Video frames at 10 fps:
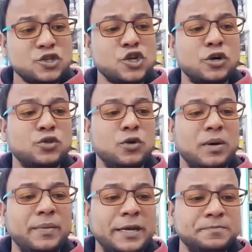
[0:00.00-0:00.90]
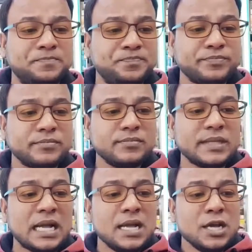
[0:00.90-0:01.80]
শক্তভাবে
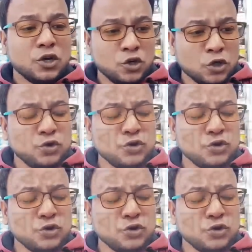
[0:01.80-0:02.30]
নতুন